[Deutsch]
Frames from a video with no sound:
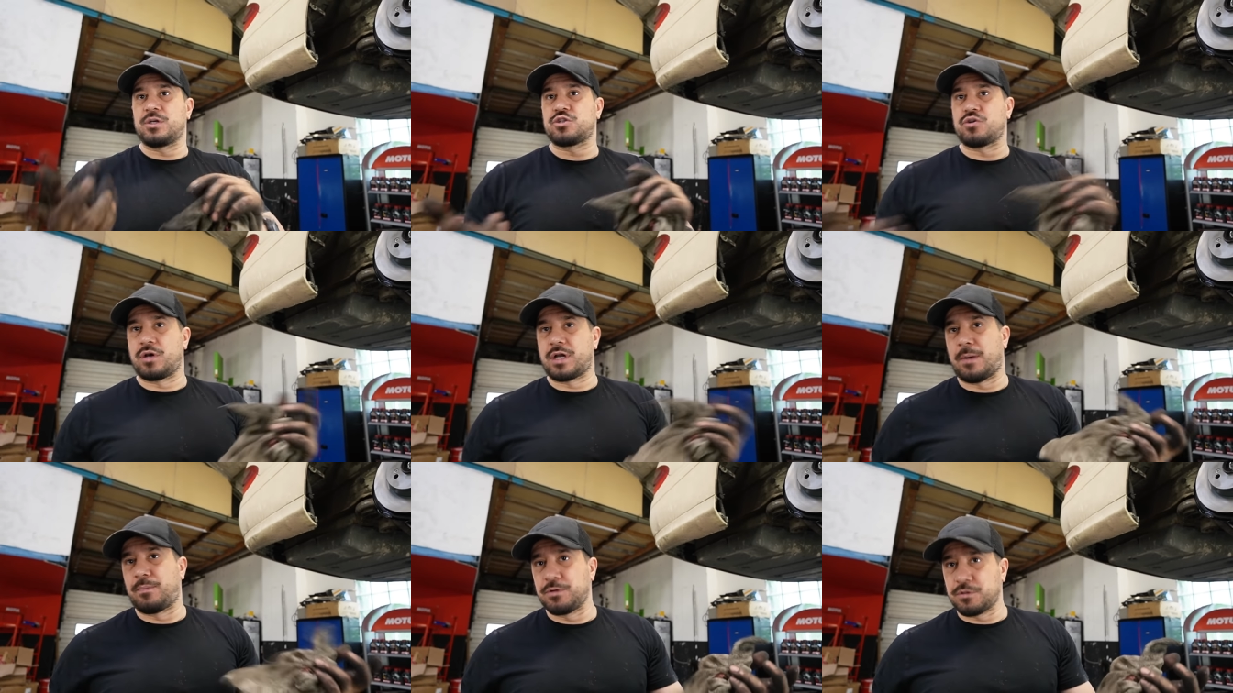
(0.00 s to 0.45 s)
mal
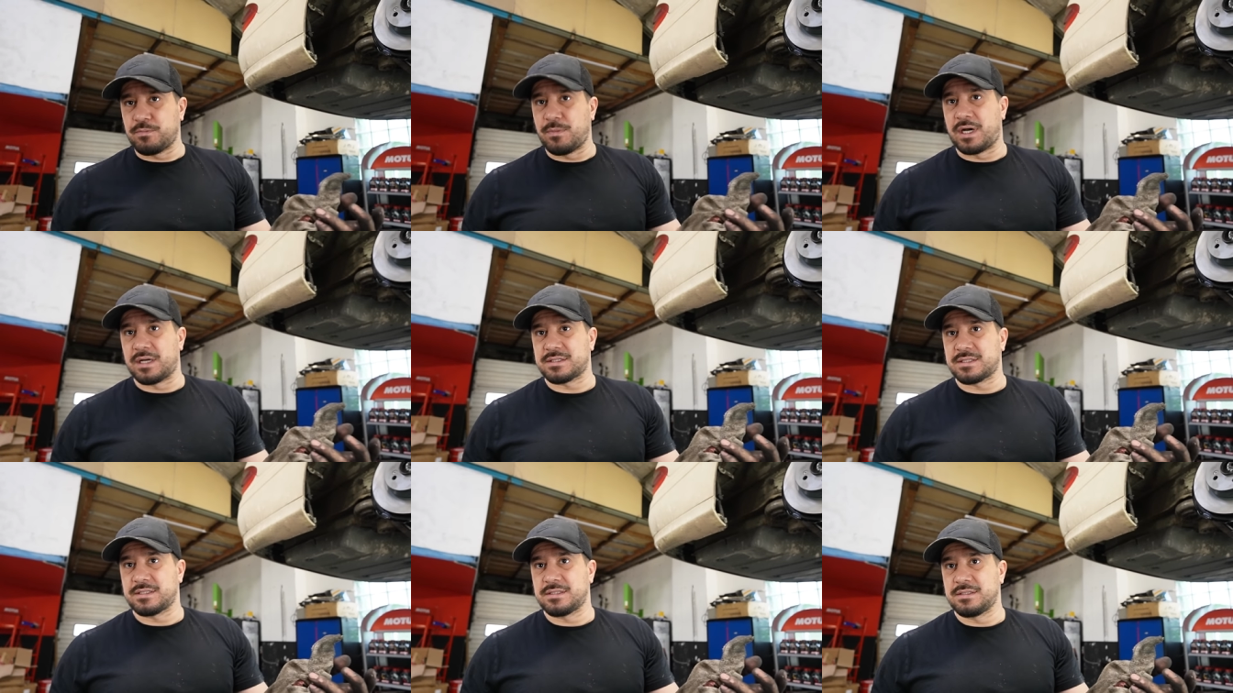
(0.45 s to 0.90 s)
schon kaputt
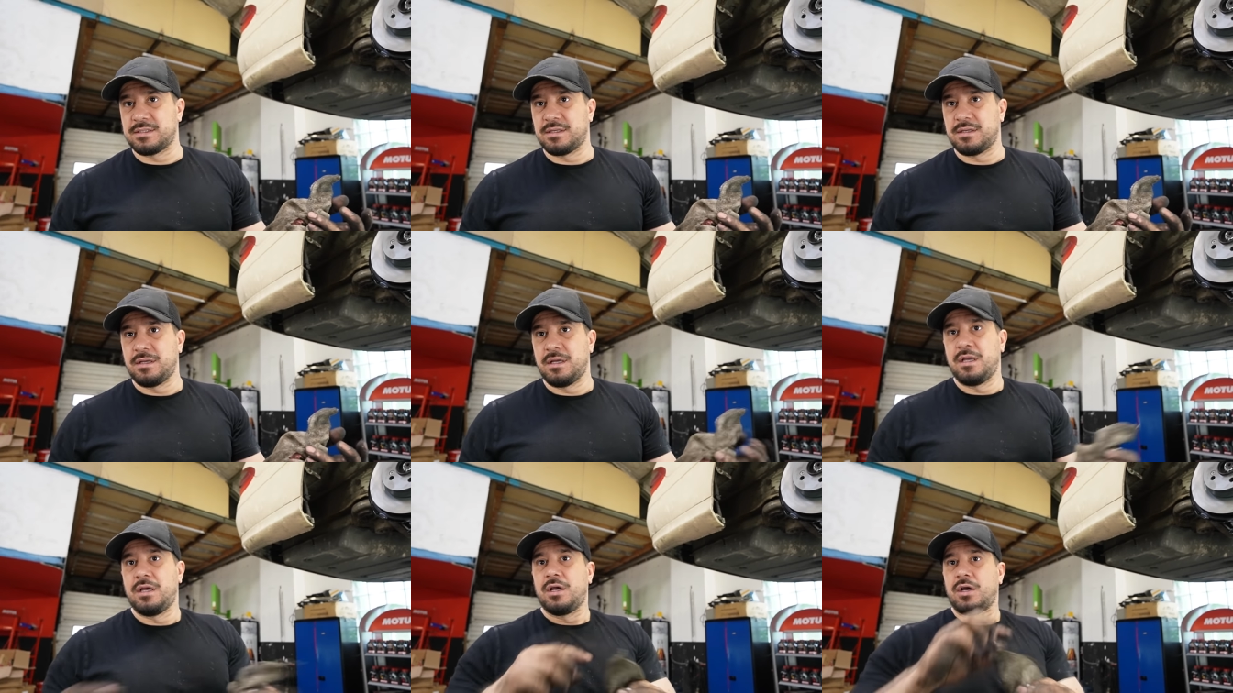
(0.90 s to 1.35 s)
machst
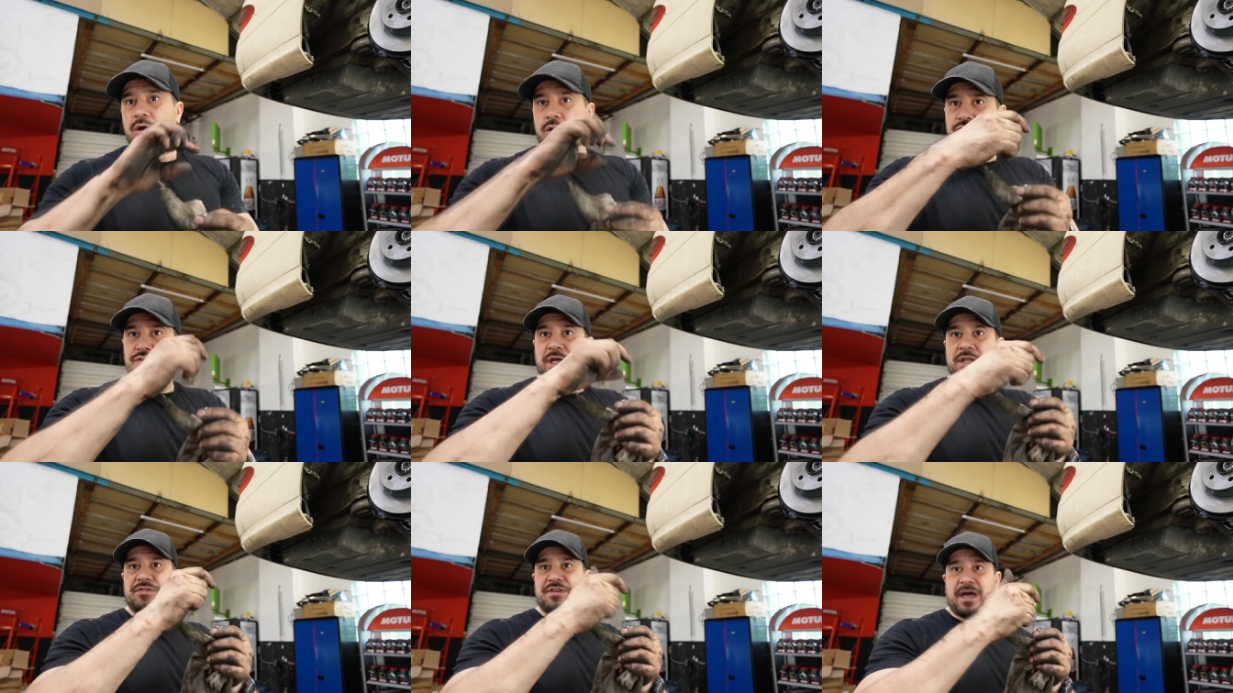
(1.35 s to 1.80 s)
mhm.
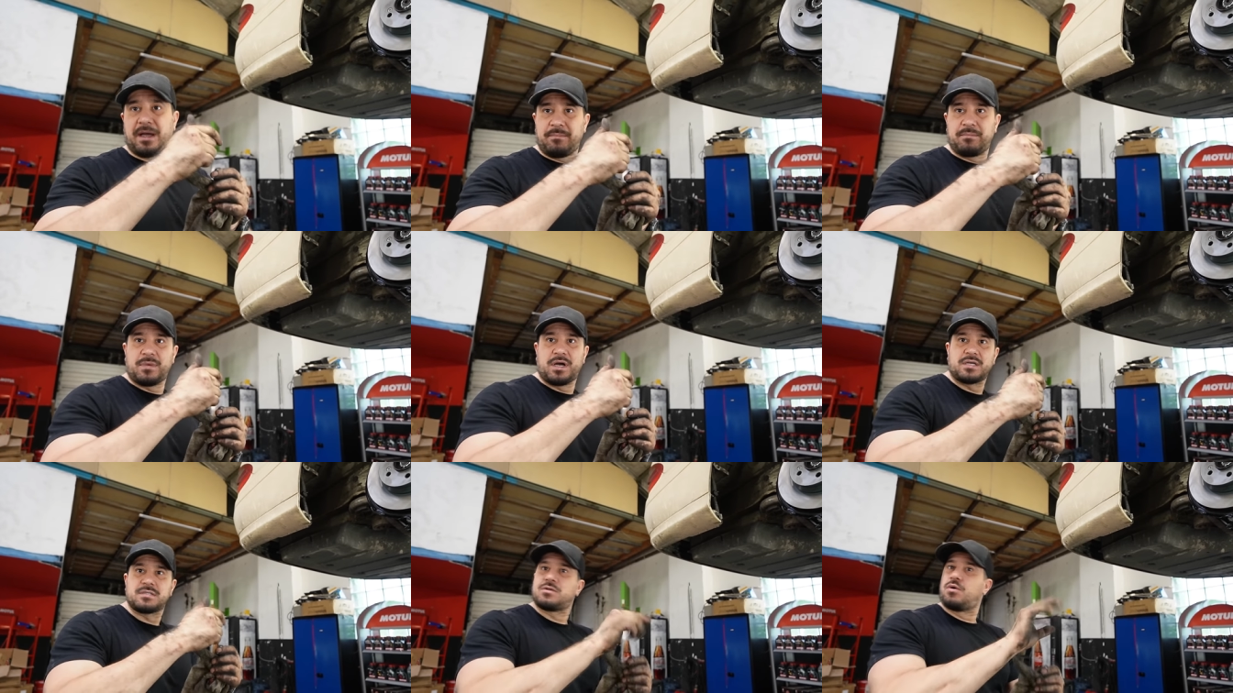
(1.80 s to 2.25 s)
und dann
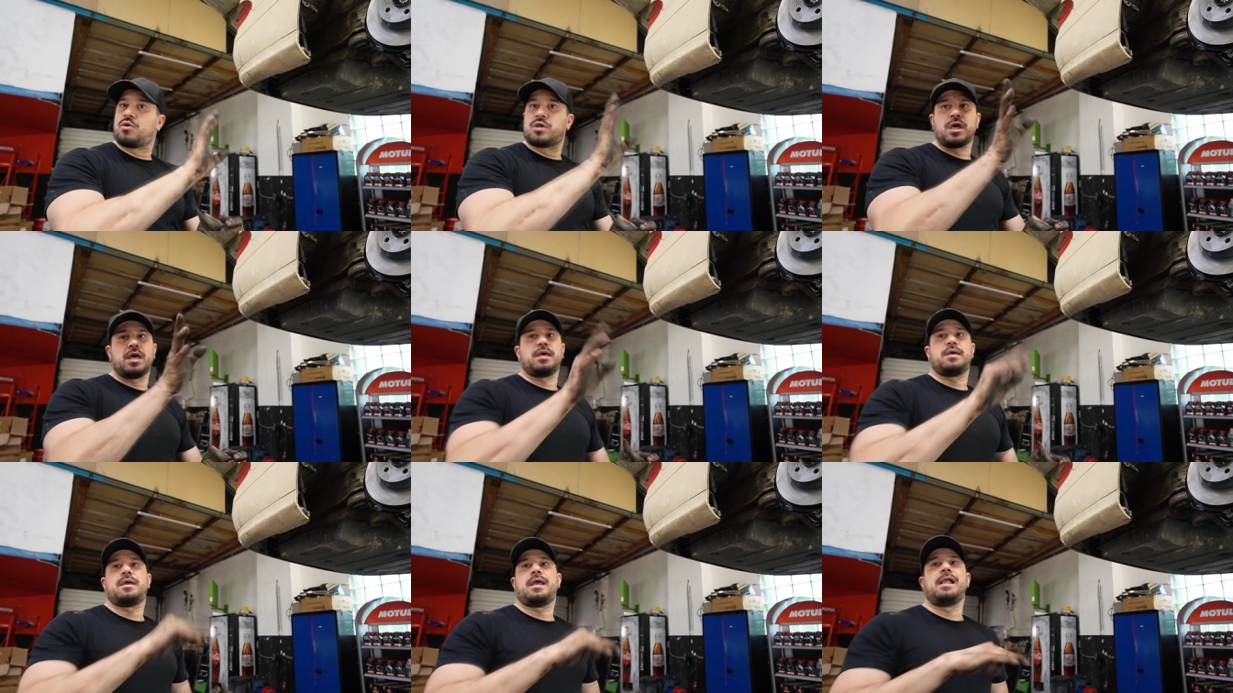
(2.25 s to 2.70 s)
dran machst, okay,